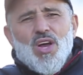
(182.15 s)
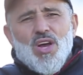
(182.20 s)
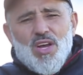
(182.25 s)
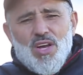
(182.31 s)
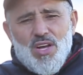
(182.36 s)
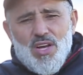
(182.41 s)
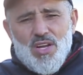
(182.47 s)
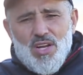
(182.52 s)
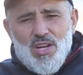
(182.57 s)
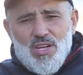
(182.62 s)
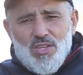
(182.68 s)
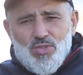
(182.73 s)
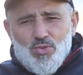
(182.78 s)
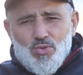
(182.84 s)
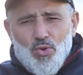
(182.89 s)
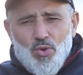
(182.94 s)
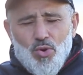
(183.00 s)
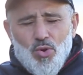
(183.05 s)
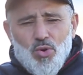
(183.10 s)
آه،
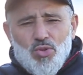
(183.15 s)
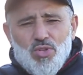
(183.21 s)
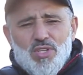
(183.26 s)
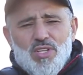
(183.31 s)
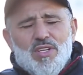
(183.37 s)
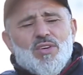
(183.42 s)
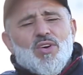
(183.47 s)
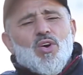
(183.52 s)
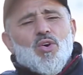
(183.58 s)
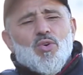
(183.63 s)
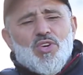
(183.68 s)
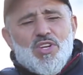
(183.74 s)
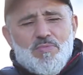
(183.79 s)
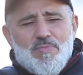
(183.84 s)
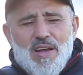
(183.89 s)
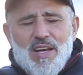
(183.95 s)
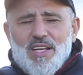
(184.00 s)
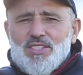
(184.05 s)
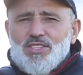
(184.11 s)
الصعود
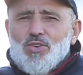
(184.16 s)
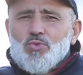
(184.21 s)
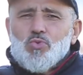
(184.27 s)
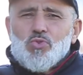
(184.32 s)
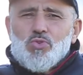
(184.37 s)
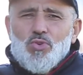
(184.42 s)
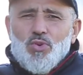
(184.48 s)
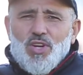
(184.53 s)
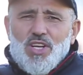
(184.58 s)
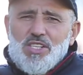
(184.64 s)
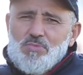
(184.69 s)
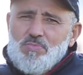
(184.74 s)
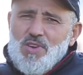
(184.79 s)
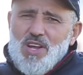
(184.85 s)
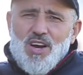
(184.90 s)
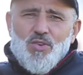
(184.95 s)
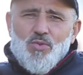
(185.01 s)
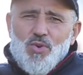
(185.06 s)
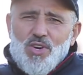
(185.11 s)
ولما لا تنوصلوا القسم
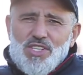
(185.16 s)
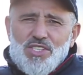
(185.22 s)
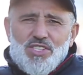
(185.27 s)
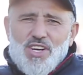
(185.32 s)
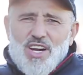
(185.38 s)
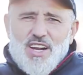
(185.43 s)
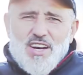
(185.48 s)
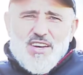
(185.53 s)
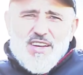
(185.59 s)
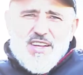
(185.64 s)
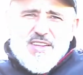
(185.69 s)
الاول ان شاء الله